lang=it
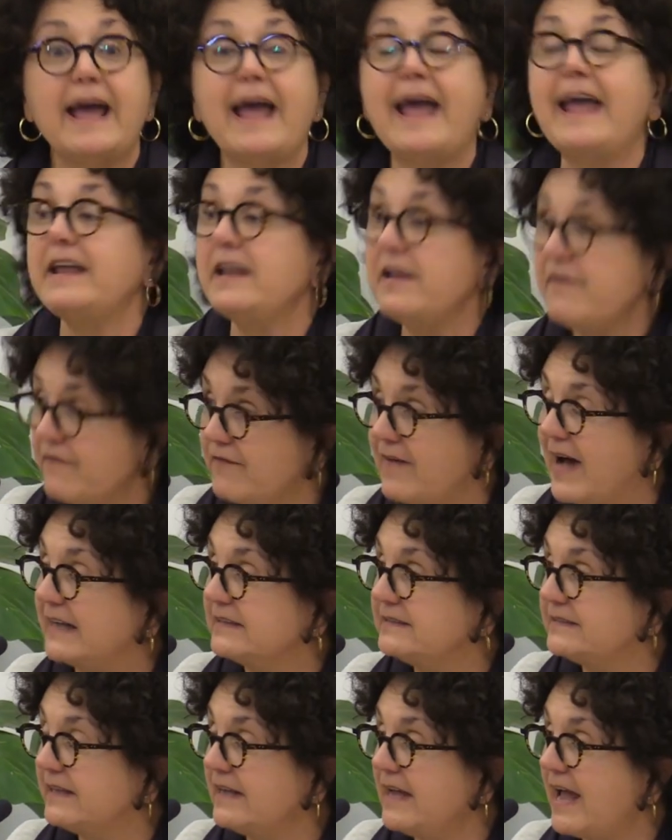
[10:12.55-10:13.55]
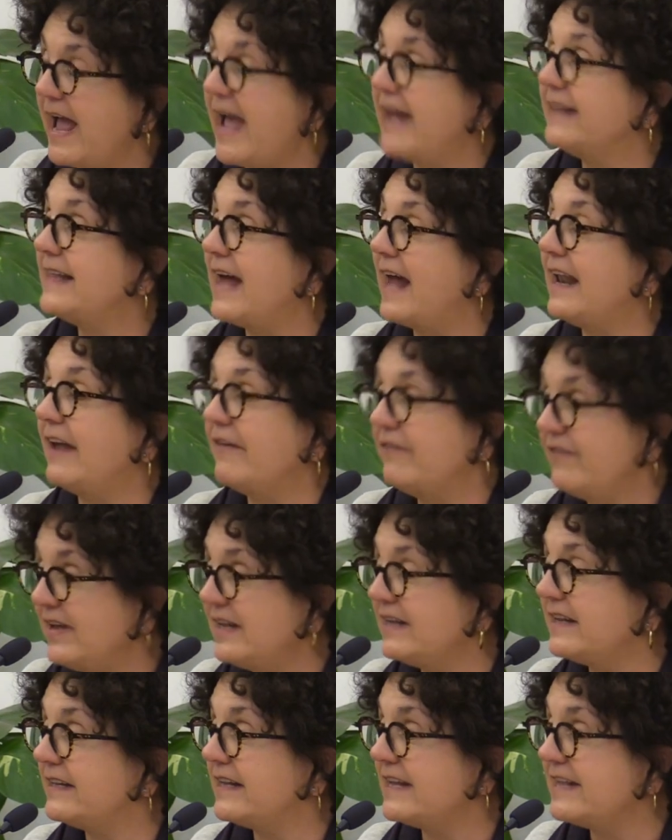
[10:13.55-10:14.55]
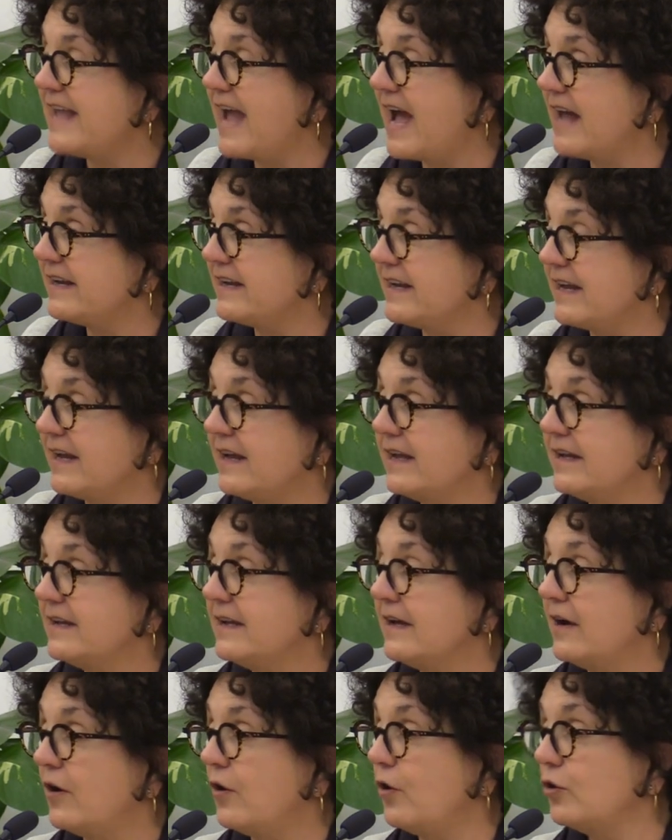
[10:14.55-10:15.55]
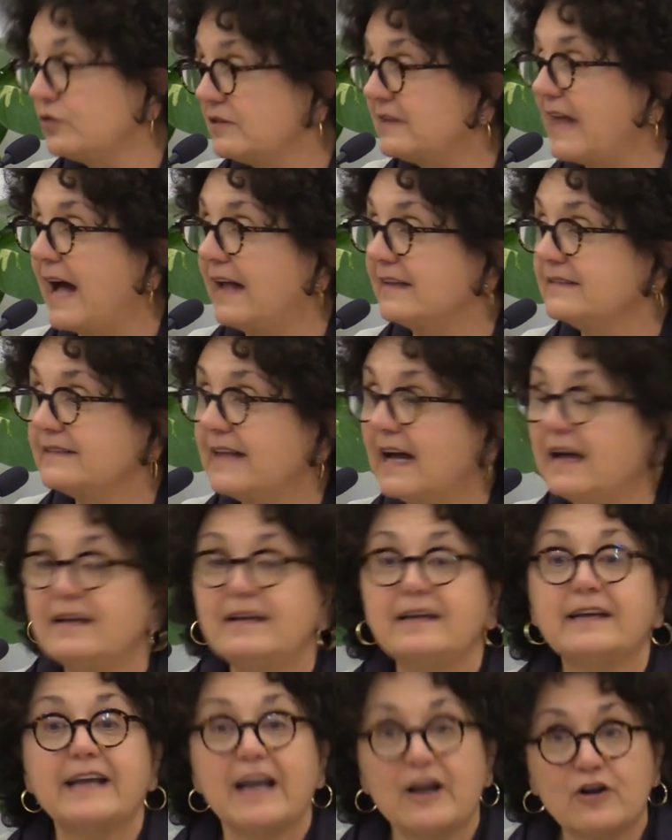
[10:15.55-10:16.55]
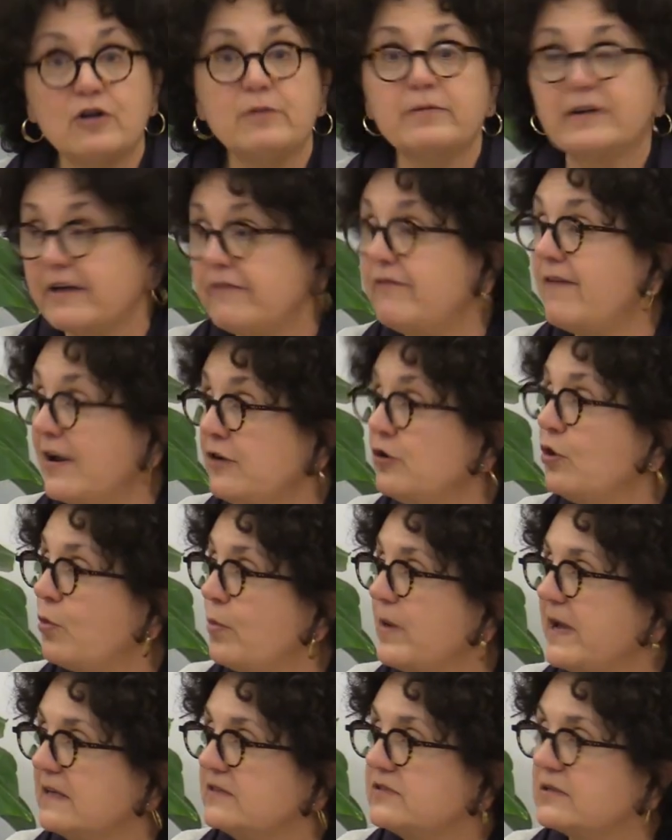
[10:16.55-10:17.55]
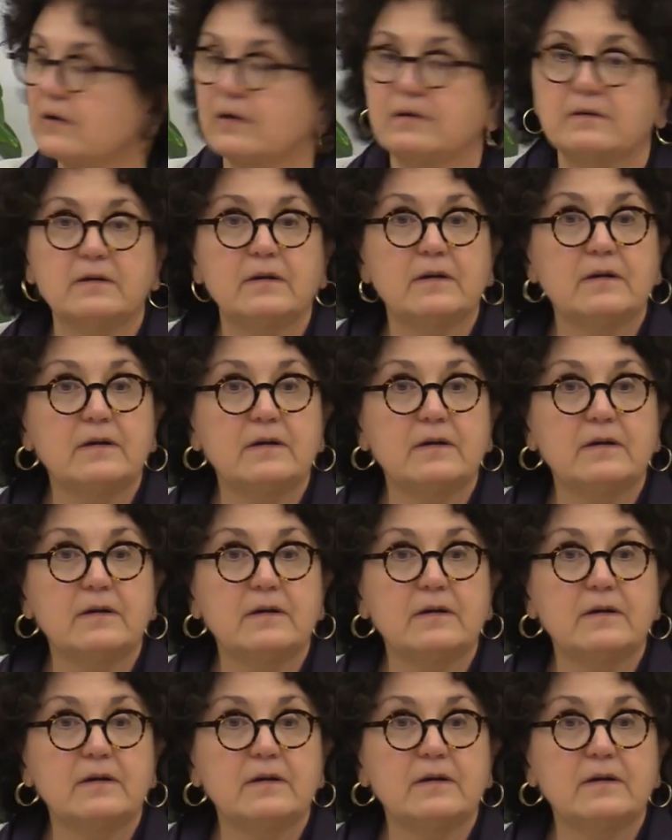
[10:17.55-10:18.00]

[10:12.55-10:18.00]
E infatti è dalla fine degli anni Ottanta che, che fanno questo.